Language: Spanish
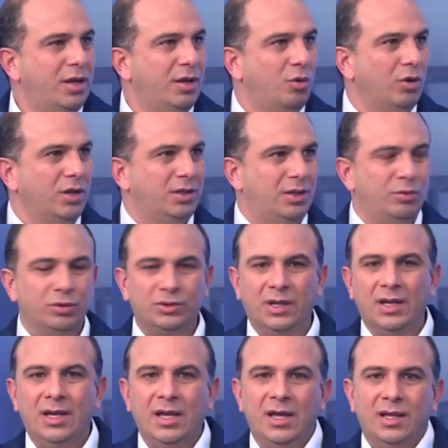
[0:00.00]
y colectivos
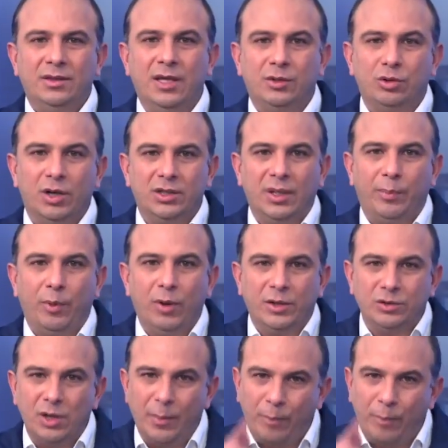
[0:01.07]
de todas estas poblaciones.